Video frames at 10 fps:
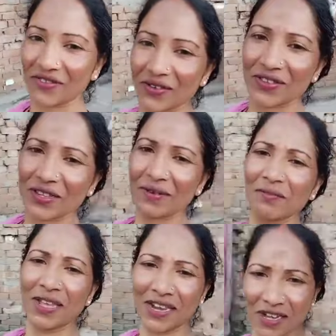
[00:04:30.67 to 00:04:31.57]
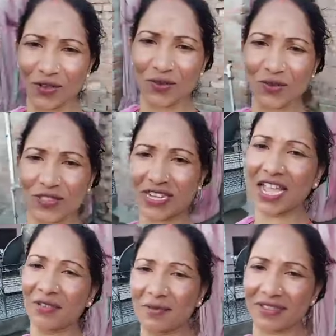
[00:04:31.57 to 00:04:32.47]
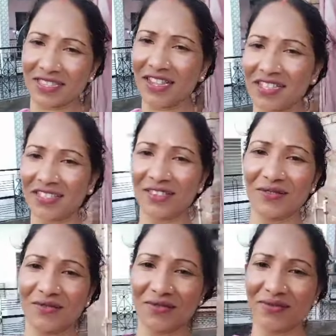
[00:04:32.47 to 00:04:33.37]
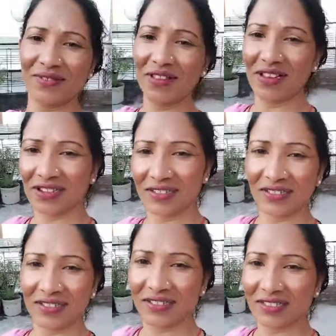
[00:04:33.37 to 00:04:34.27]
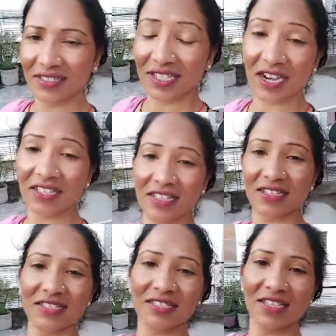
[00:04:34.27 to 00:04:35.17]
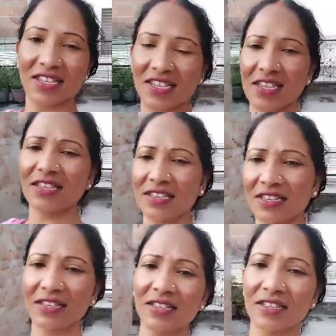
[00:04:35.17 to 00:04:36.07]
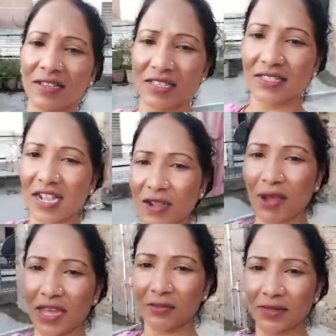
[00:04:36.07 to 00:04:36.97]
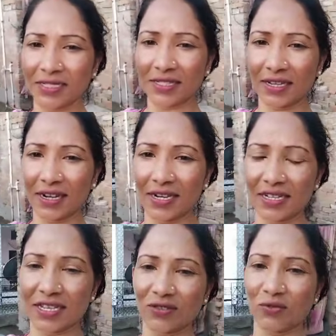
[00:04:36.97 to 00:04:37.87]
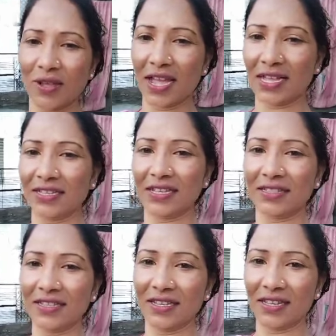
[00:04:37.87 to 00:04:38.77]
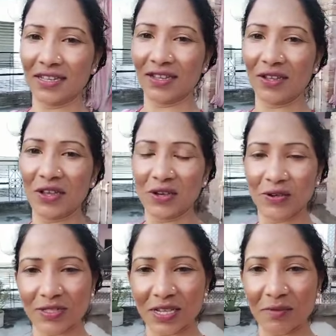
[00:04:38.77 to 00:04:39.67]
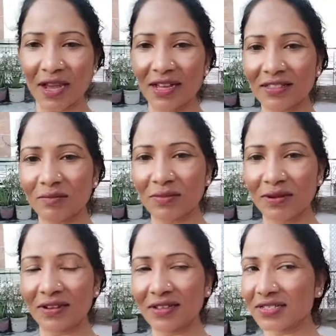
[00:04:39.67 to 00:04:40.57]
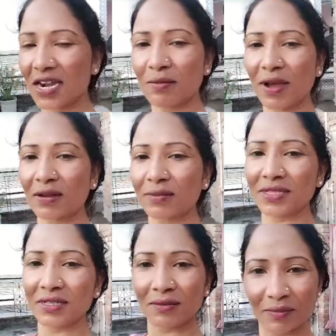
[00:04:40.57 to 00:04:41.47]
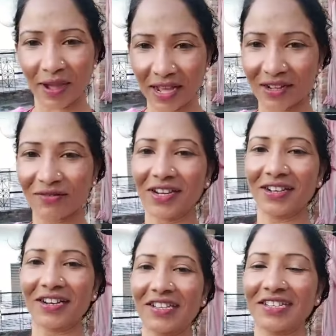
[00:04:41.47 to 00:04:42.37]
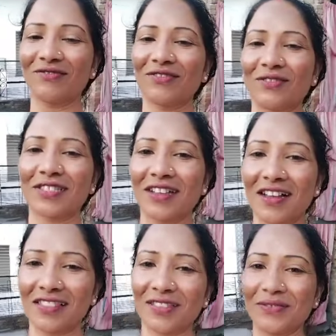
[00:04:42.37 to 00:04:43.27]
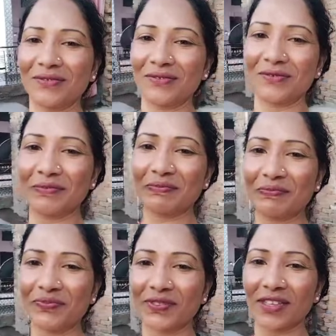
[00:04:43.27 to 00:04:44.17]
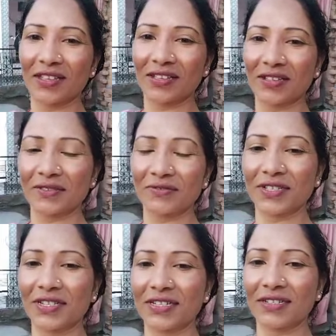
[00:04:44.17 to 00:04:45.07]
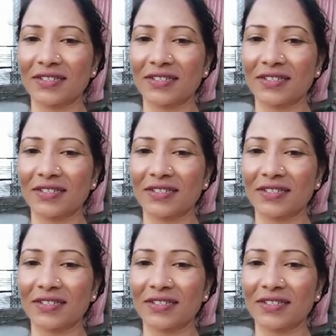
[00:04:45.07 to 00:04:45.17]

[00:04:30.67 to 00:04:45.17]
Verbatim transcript: फिर उसके बाद मैं लड़कियों को सिलाई भी सिखाती हूँ साढ़े दस से साढ़े बारह बजे तक लड़कियां सुबह आ जाती हैं उसके बाद साढ़े बारह बजे के बाद पार्लर वाली लड़कियों को सिखाती हूँ फिर